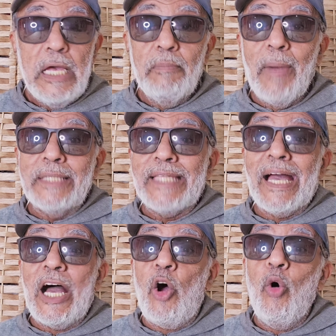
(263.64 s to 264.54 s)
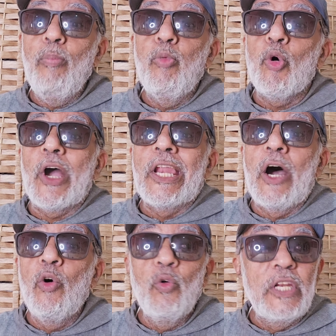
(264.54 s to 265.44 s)
ما طغى حبك
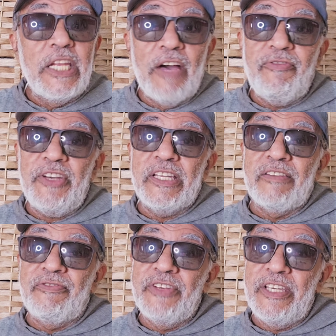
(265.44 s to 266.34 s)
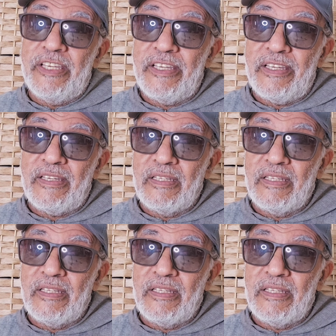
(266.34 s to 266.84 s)
له لنفع فيه